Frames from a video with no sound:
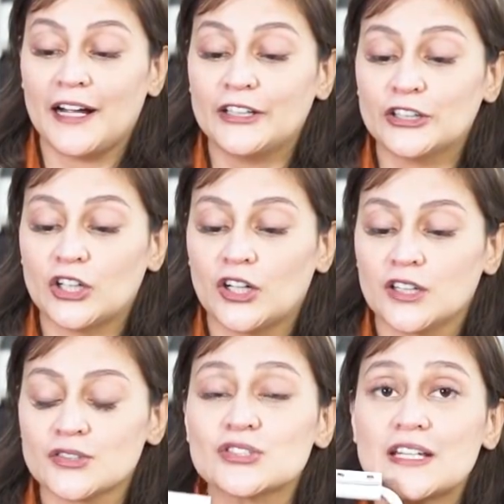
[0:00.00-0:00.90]
ano to,
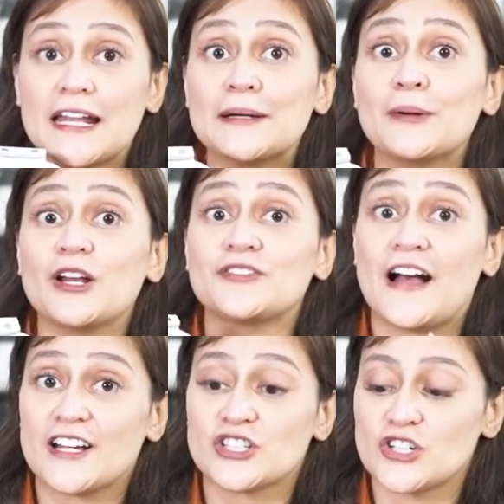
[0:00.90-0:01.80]
sustainable
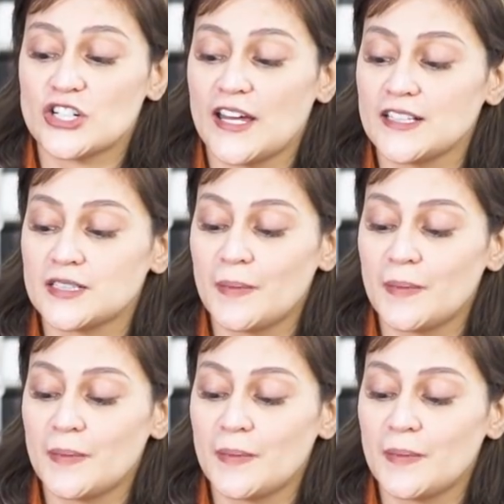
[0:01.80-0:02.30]
fashion siya. It's